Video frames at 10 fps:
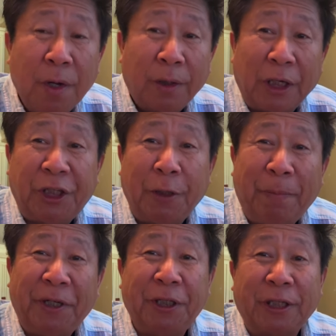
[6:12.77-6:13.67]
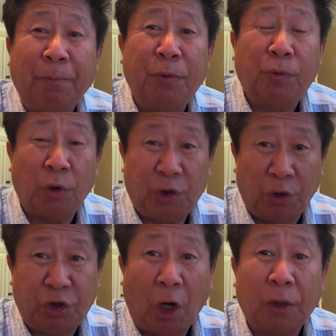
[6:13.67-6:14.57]
ta sẽ bê chỉ sáng bố còn
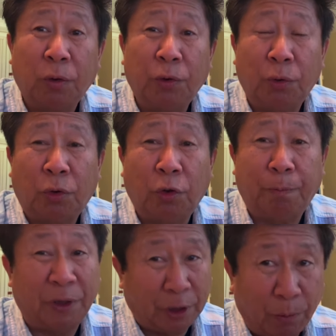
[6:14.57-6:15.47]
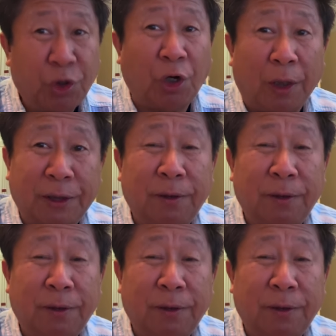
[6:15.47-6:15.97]
trong trò cho hú dục thu bê trong một trò